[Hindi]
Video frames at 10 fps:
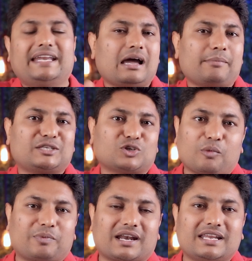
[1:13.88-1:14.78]
मीडिया में
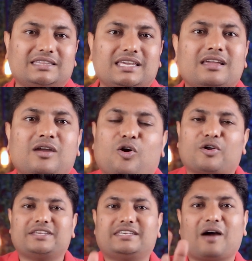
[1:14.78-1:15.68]
जॉब करनी थी
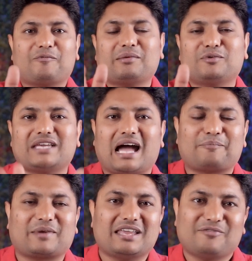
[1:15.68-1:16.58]
और या फिर मुझे
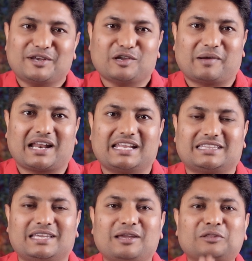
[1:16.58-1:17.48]
आपके लिए वीडियो बनानी
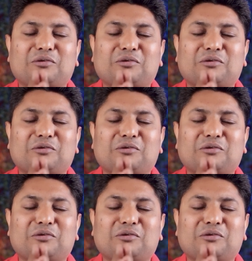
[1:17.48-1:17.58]
थी